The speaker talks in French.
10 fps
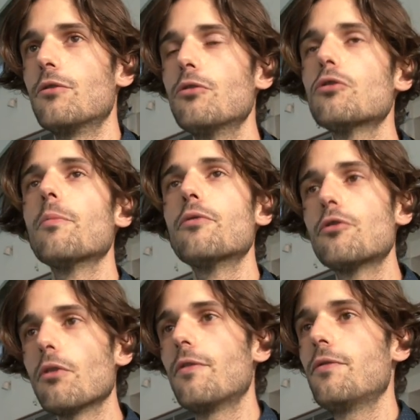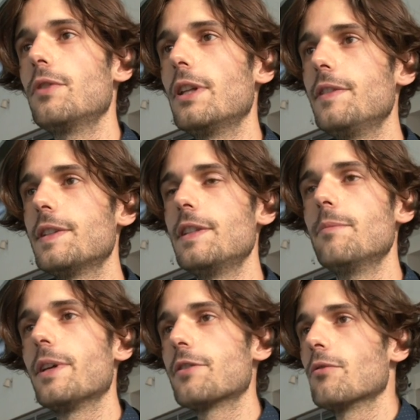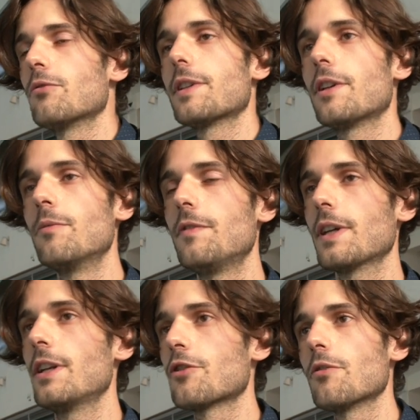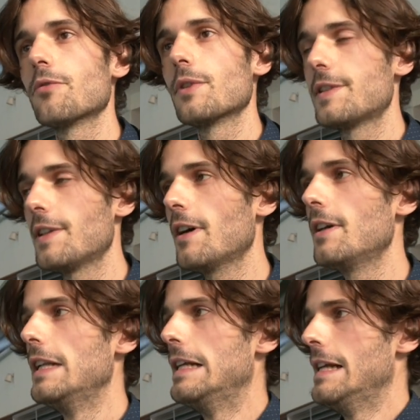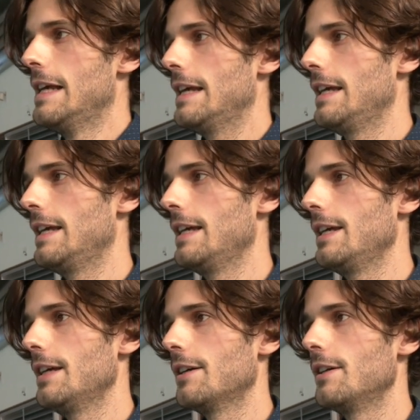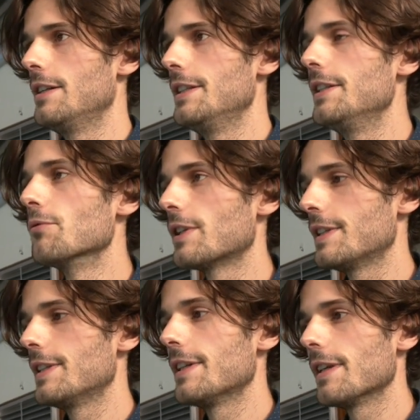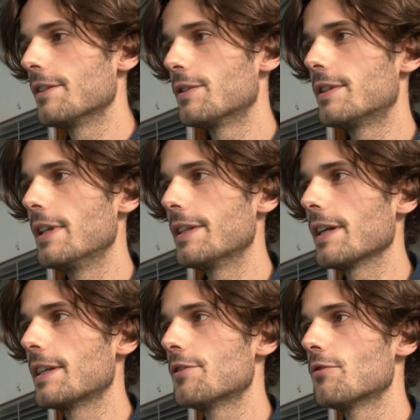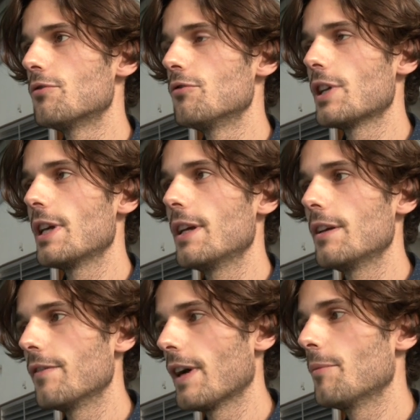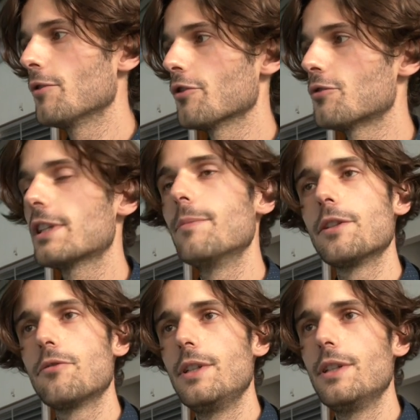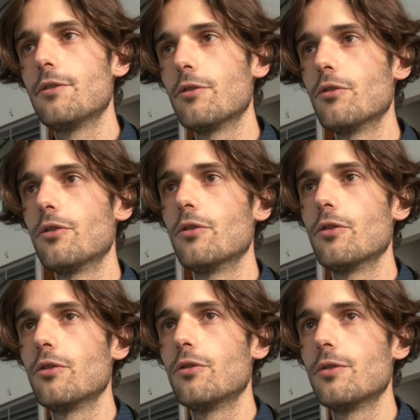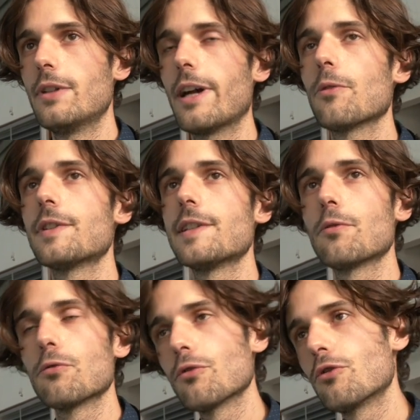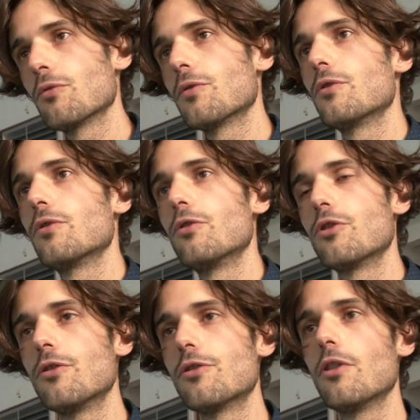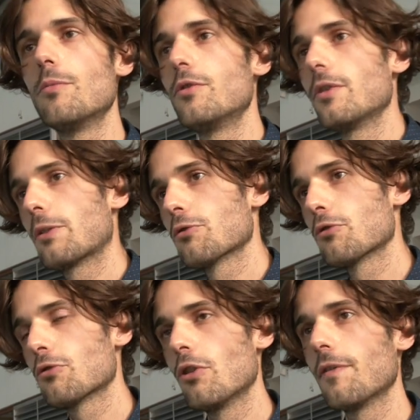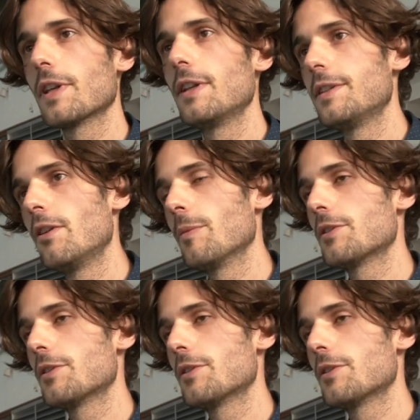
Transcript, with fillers: d'autant plus ce refus d'être victime parce qu'on doit être un homme viril, un champion, etc. Et euh, l'idée donc était d'attaquer ce sujet vraiment dans une équipe masculine, de, de raconter cette construction de, jeunes hommes, de la construction de leur virilité, de leur